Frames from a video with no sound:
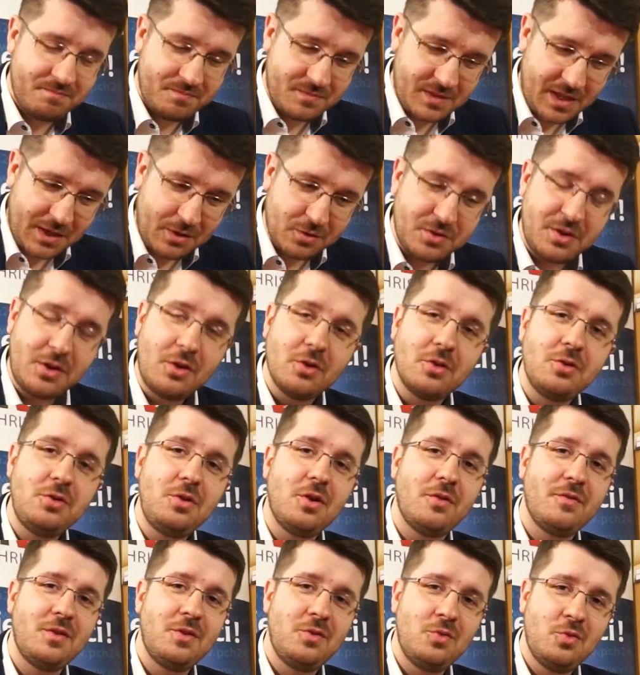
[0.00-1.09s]
tego
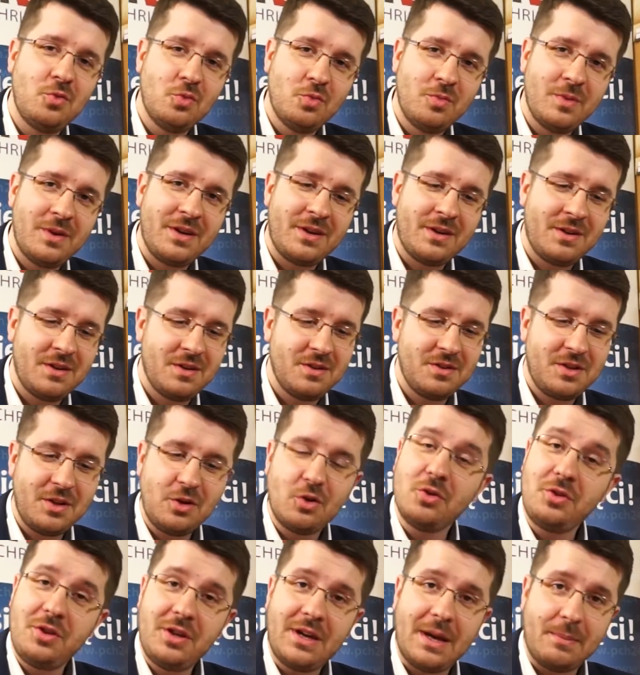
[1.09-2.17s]
tygodniowy numer
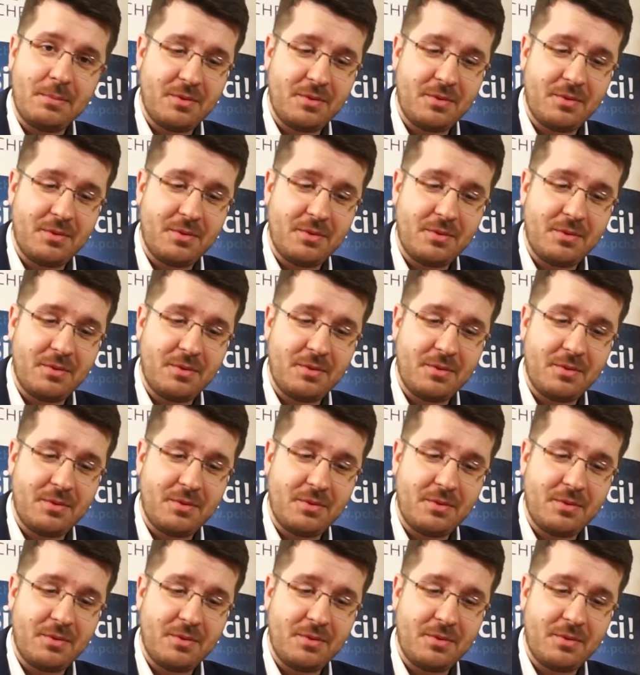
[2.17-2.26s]
Tygodnika